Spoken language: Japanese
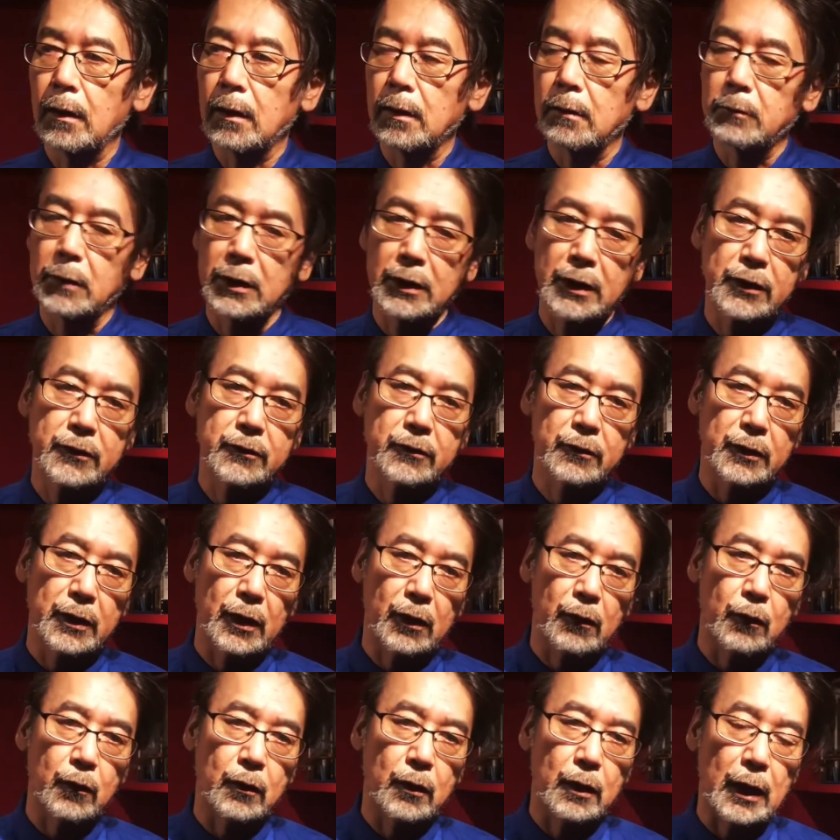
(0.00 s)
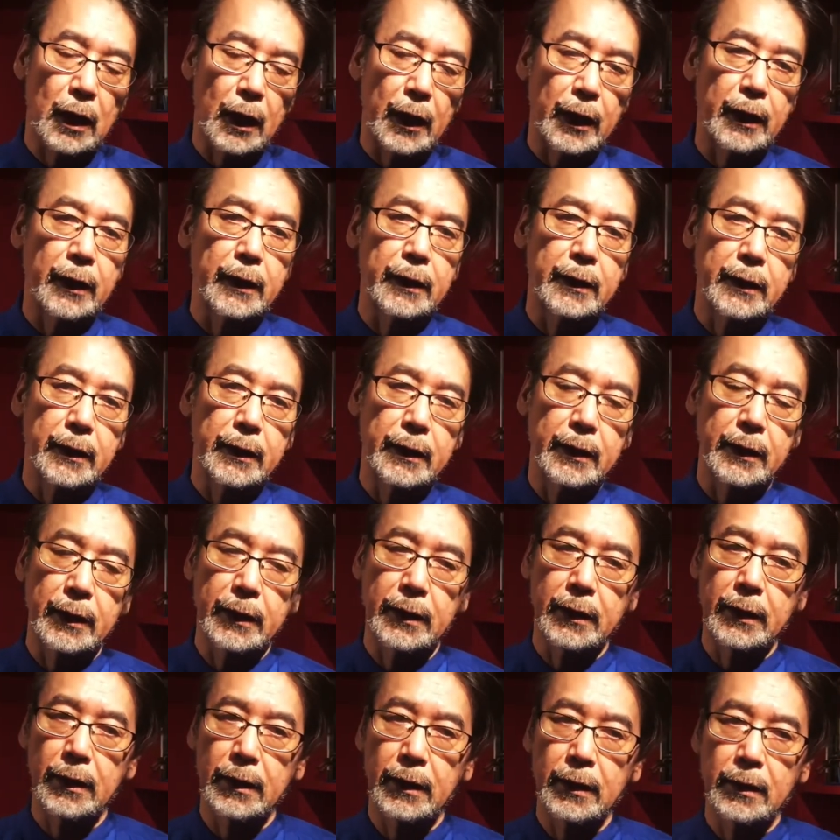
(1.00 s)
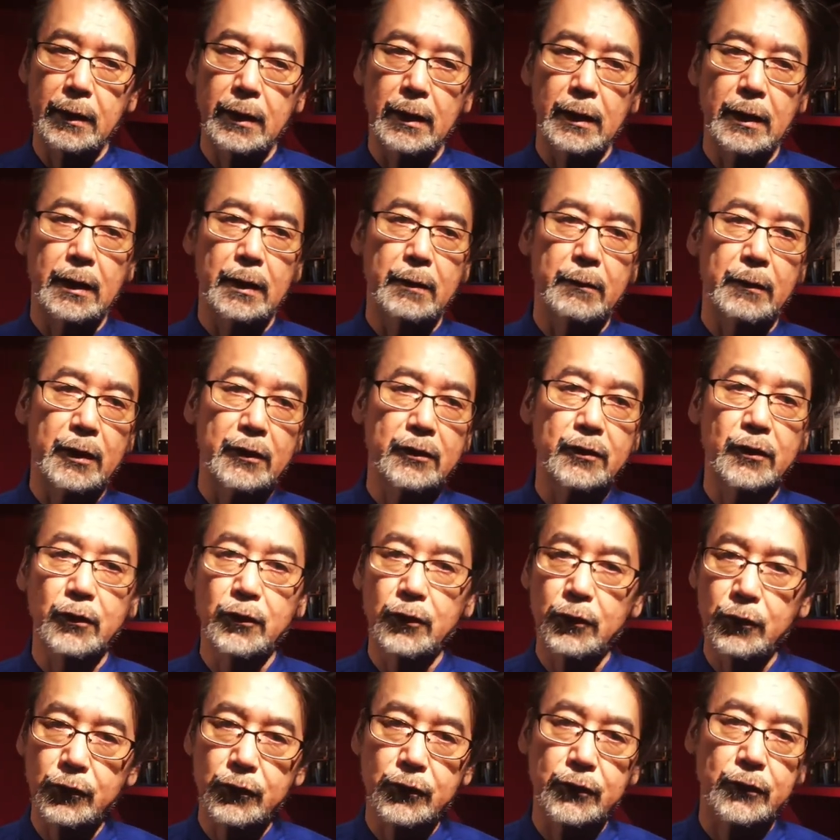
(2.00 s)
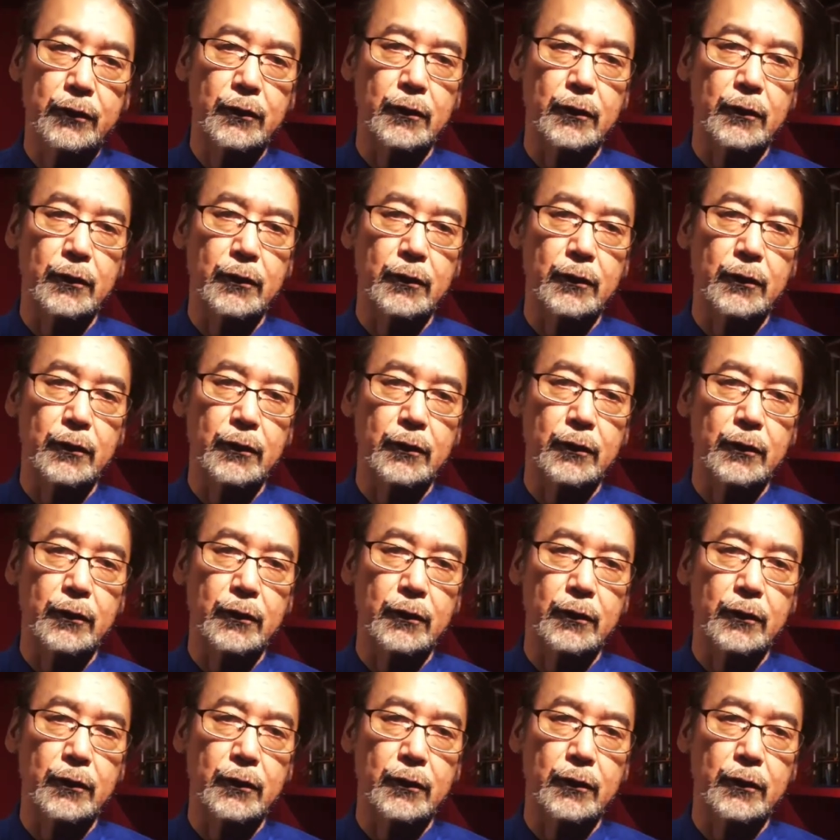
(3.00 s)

まですので今回、えー、ベストユース